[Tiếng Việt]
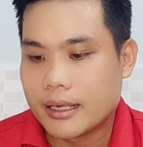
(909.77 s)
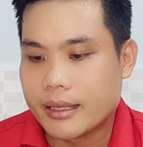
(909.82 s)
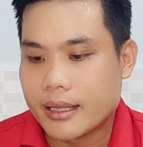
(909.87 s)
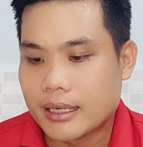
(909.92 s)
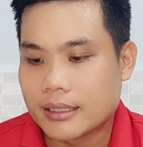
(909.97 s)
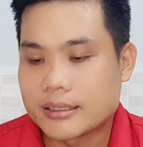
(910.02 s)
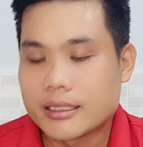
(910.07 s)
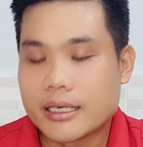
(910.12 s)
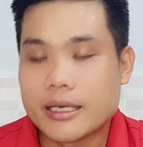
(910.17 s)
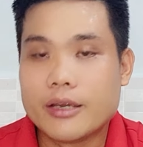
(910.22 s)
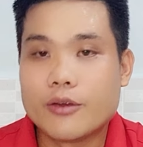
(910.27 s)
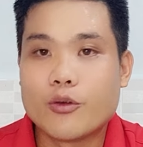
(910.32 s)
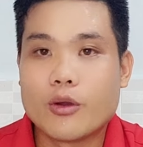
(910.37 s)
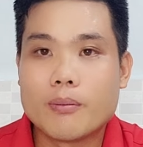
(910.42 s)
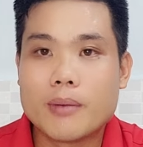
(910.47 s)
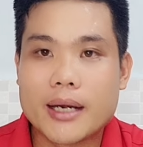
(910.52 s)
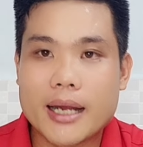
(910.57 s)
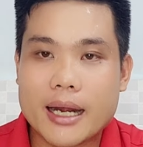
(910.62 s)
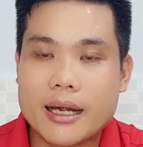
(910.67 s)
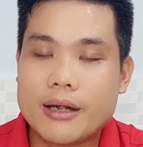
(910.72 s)
nhạc sĩ Nguyễn
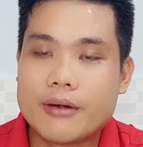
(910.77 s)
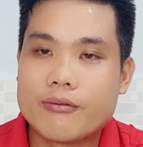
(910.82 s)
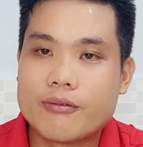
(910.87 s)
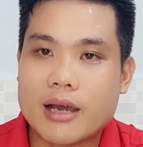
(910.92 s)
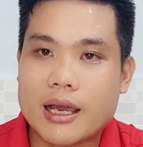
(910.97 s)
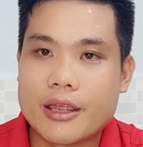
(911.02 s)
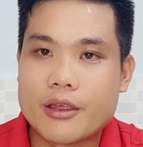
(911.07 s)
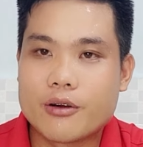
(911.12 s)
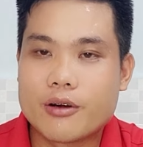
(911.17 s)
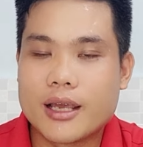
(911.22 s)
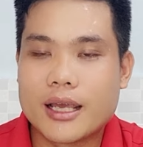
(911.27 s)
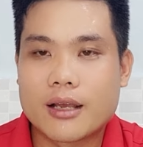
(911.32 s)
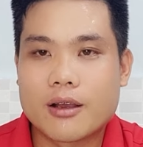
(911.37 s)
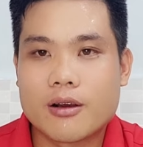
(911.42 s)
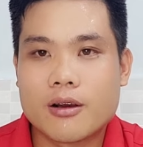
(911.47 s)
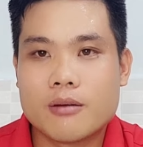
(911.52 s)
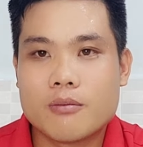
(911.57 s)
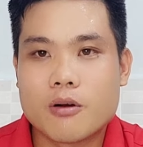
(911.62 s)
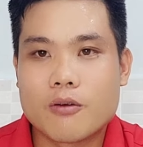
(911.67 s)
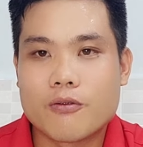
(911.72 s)
Minh Anh và vô đây
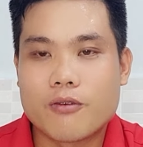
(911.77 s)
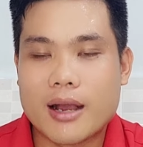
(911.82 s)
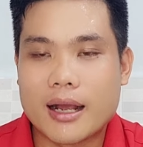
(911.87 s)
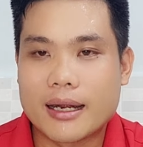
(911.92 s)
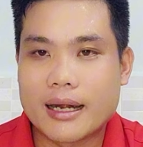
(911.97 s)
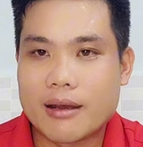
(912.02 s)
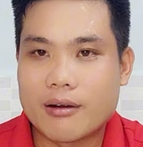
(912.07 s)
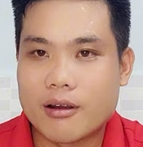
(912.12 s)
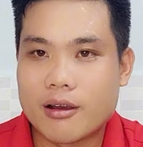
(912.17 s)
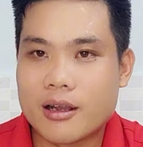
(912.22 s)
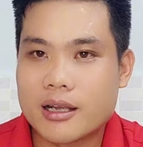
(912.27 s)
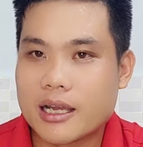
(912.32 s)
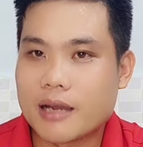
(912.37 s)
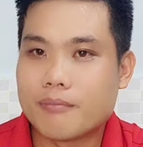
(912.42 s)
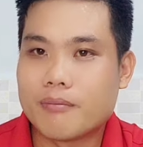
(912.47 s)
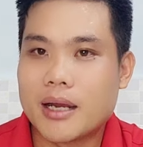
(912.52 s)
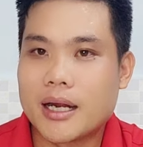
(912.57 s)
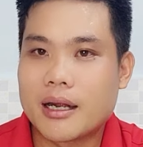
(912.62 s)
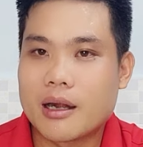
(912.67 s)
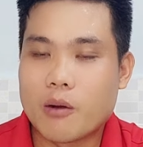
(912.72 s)
có một phần nào đó
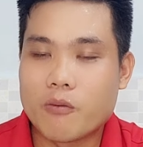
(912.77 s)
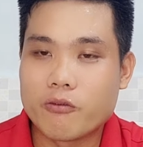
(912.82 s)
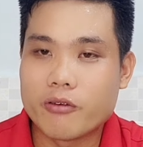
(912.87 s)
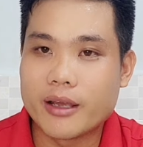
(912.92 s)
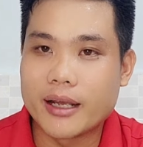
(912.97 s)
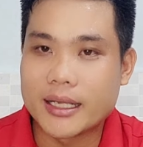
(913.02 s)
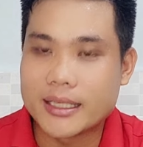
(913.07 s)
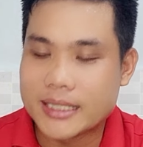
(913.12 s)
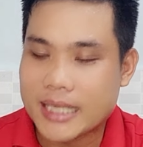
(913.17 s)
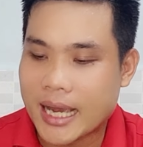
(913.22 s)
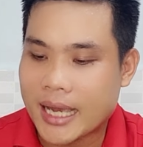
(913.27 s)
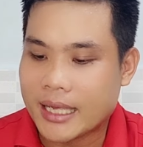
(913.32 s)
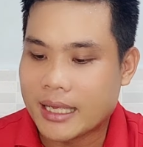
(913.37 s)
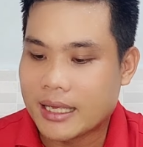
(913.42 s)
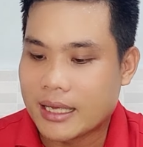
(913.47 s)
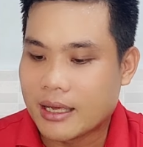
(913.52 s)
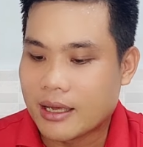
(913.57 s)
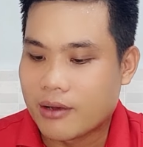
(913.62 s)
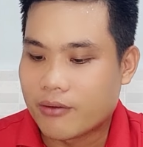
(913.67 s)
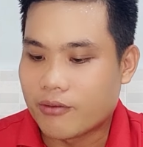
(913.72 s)
comment động viên anh trai
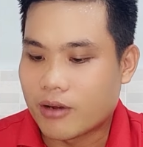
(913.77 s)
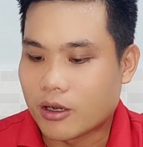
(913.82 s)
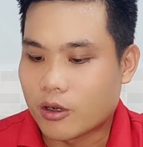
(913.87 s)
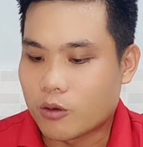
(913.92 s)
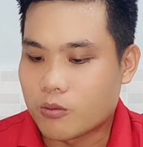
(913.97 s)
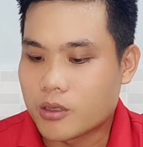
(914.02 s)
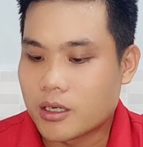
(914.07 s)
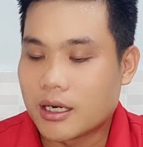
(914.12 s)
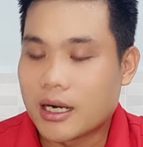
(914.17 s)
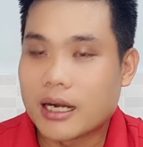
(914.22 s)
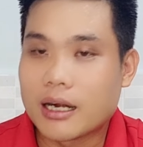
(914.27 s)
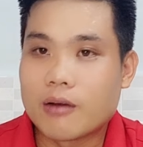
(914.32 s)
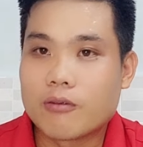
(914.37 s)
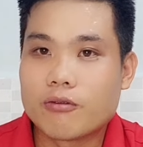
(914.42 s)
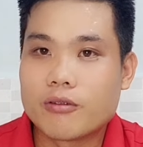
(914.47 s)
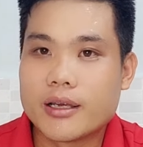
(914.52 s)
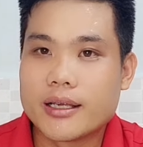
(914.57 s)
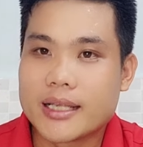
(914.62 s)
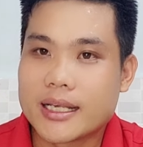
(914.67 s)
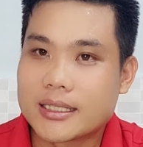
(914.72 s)
và cũng như là động
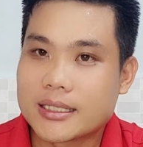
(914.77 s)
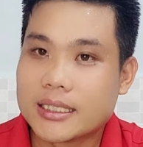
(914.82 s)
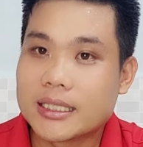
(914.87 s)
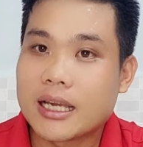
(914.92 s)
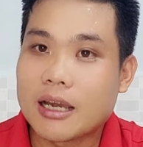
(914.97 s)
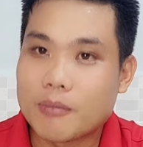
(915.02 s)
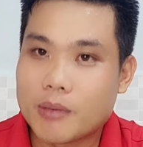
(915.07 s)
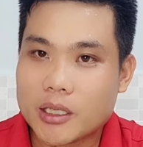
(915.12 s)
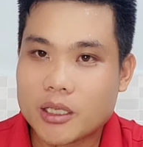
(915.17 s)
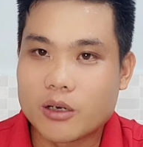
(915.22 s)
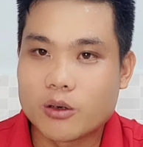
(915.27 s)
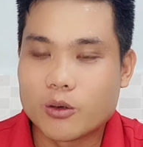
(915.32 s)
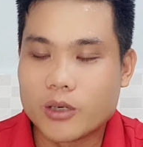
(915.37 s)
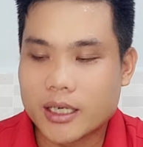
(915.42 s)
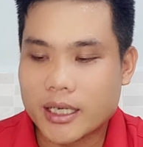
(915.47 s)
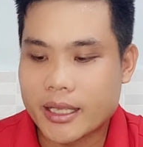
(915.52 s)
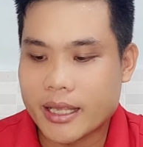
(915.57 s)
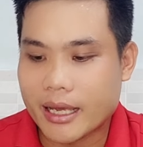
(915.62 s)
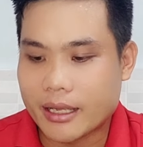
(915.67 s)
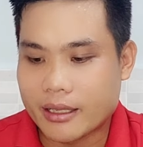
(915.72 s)
viên nhạc sĩ Cao Minh Thu
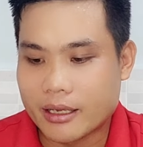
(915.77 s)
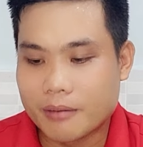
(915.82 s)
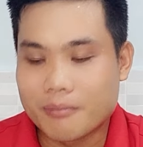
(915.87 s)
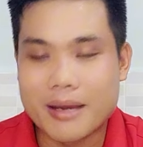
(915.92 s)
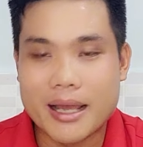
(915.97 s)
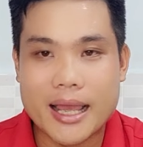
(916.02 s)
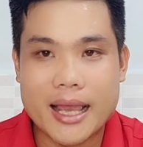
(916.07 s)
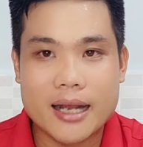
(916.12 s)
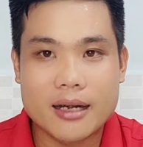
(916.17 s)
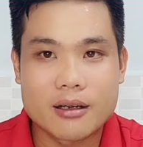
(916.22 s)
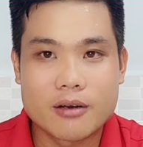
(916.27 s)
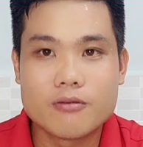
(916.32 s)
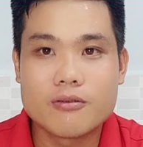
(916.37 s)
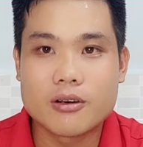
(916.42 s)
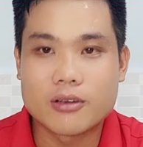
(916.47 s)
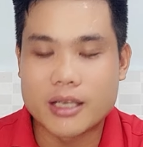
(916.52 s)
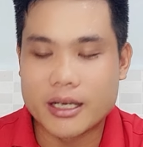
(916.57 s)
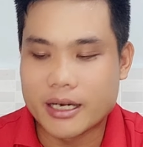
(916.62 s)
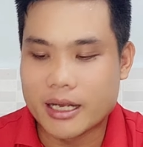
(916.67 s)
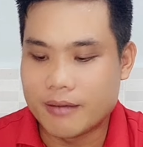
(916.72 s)
các nhà những bài hát đúng
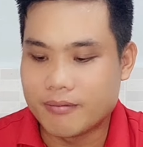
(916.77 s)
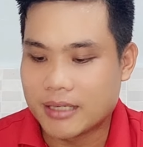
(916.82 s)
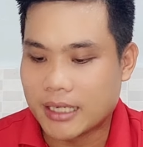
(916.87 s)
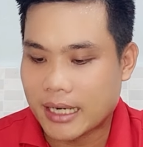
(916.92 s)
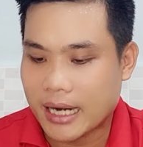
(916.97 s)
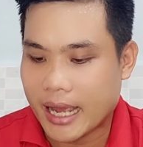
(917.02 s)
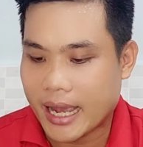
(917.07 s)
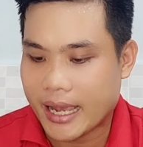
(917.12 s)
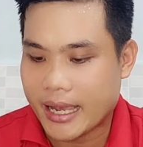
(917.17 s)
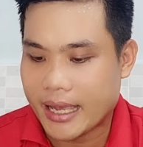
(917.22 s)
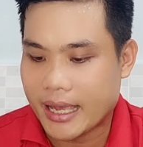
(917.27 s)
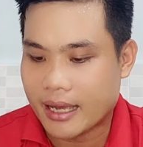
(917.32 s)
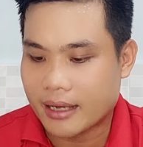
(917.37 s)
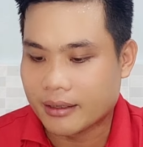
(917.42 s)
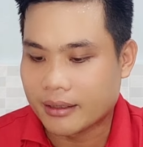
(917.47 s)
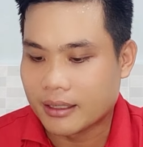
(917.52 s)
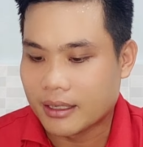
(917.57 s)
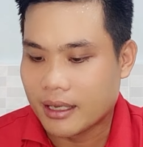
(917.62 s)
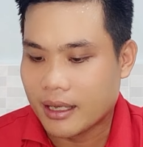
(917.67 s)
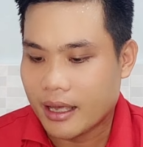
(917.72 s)
vào thời điểm rất là hay ha
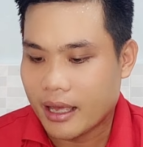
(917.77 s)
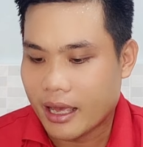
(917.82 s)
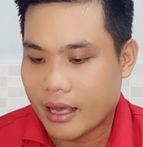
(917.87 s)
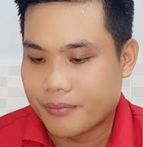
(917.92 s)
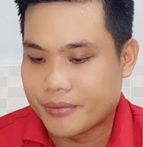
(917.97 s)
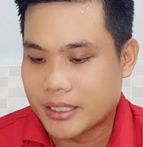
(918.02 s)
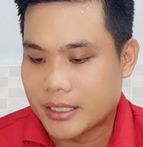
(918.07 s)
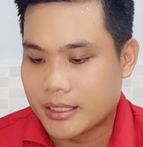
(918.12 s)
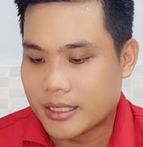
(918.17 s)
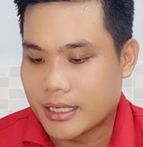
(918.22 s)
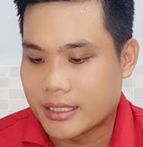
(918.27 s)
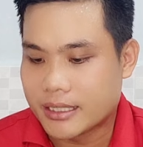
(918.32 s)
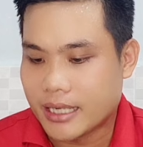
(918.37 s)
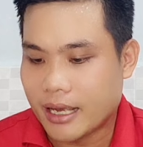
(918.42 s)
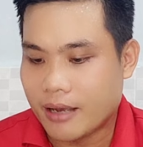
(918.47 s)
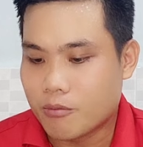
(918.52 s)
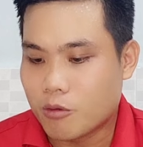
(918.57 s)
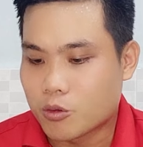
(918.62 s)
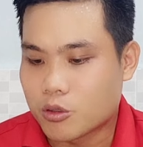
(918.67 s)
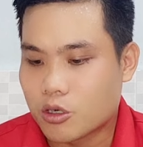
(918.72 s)
em xin chia
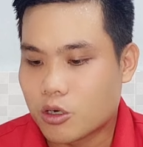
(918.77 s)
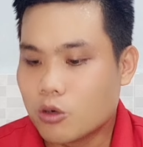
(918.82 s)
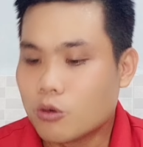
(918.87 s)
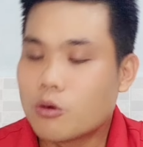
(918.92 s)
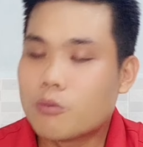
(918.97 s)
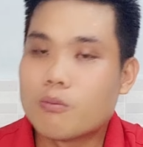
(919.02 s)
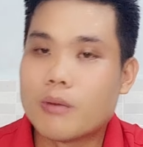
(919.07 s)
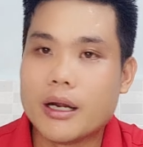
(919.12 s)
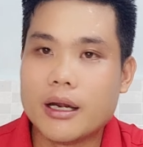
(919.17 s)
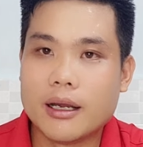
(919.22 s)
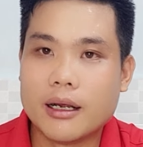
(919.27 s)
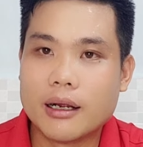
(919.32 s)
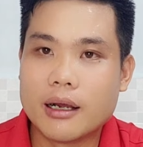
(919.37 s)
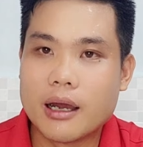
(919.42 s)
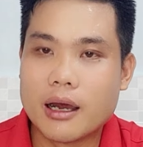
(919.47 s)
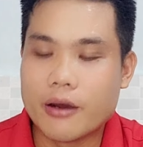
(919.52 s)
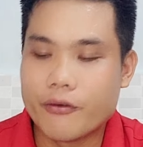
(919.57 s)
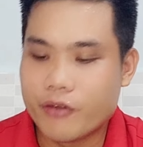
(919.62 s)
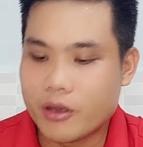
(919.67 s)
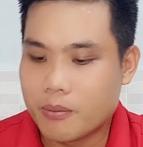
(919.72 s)
sẻ một số bình luận
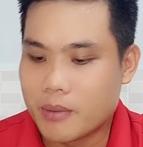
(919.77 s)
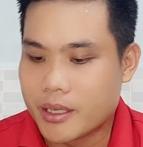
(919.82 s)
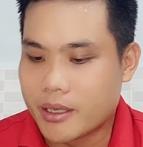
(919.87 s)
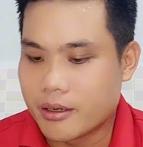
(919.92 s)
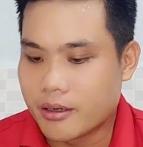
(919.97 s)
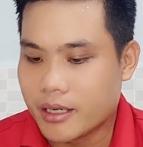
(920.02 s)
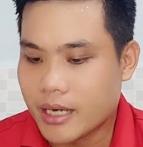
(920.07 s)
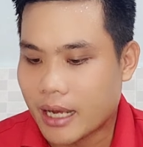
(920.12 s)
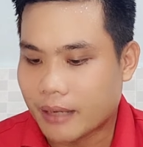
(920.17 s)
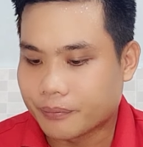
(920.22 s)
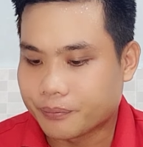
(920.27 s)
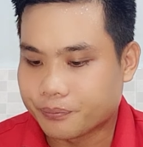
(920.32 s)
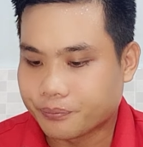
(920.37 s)
ở phía bên dưới nè